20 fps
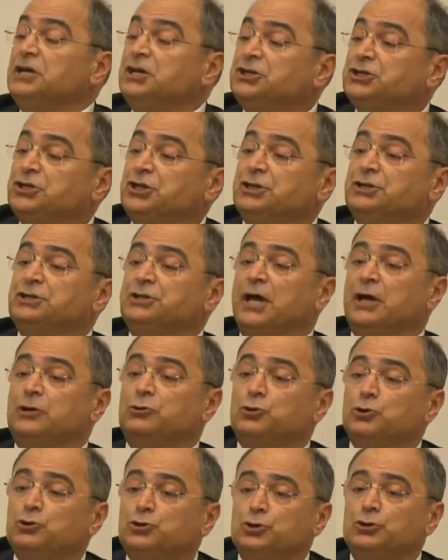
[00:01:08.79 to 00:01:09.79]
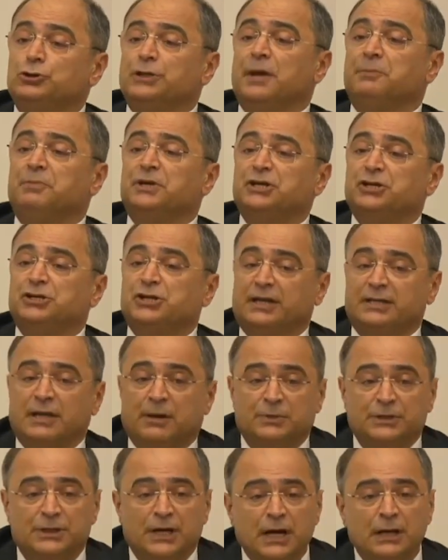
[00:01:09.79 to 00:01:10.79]
işinde gücünde bir iş
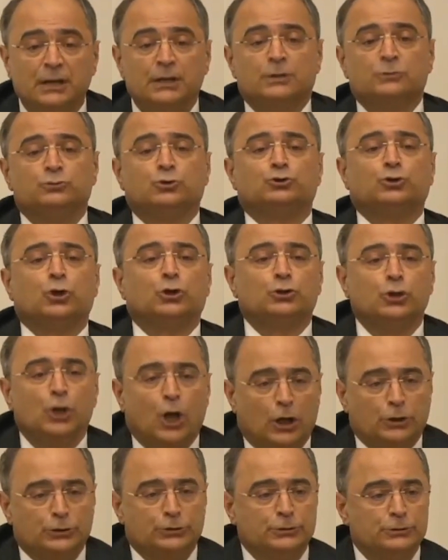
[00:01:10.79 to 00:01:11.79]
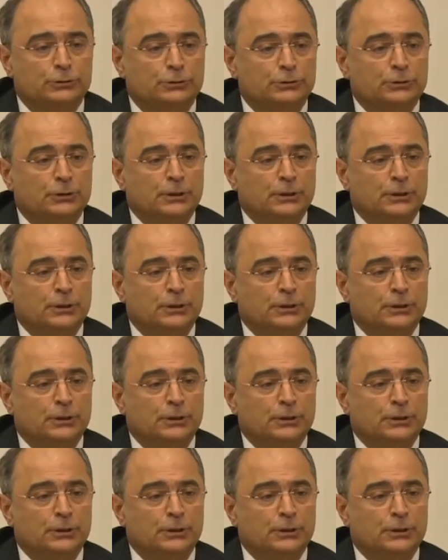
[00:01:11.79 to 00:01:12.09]
adamını tutukluyor.